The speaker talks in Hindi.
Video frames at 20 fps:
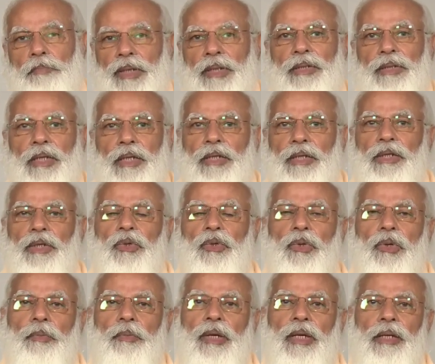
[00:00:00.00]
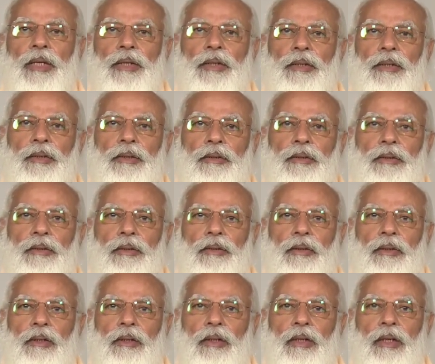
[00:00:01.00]
बीते दिनों में
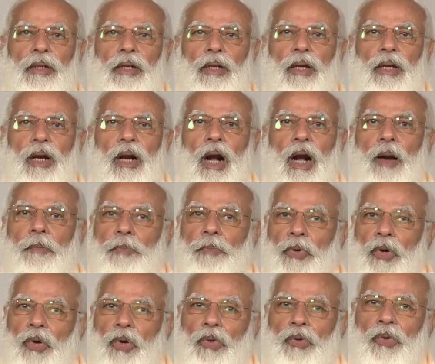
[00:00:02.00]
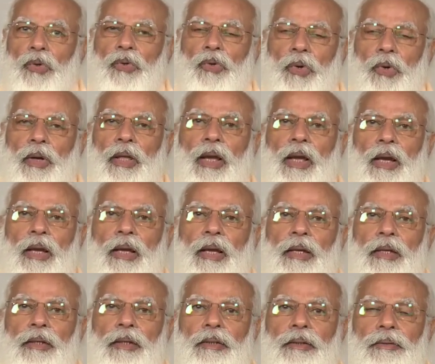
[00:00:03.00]
अपनों को खोया
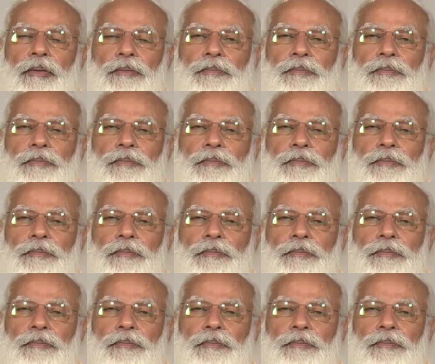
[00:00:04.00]
है